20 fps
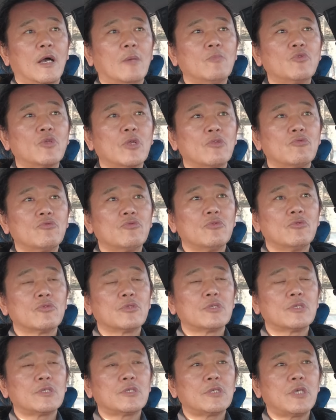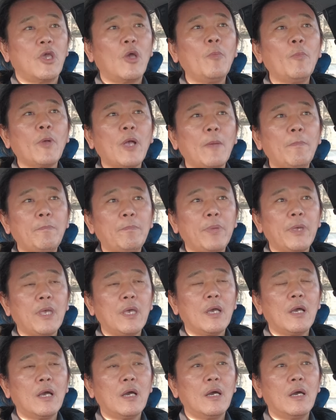아무래도 체험
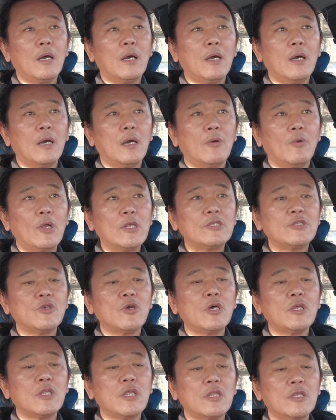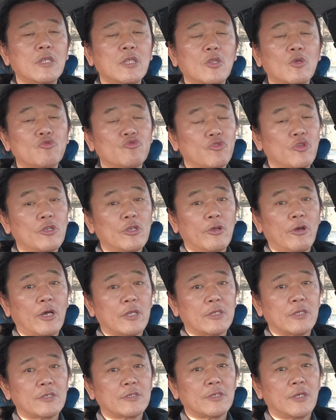카페가 활성화되는 게 더 우선일 것
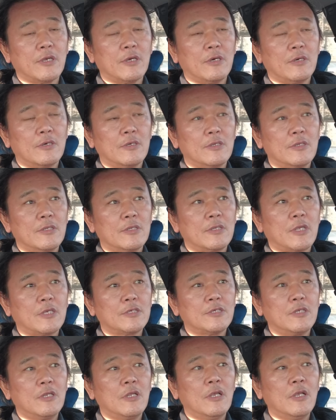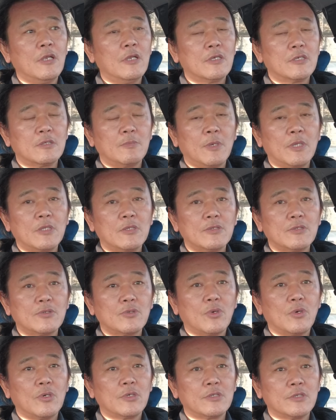같았어요. 사실 스마트
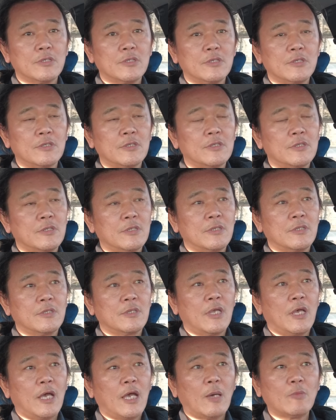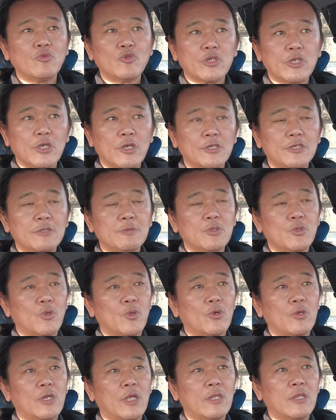스토어는 아무리 열심히
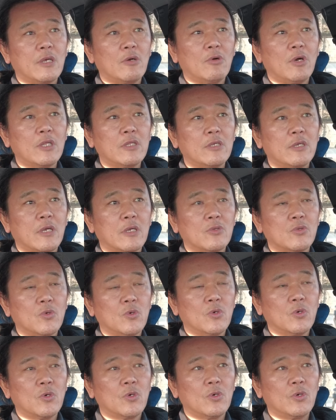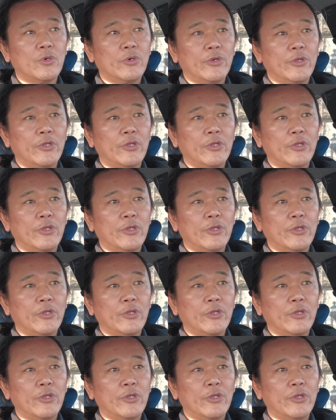노력을 한다고 하더라도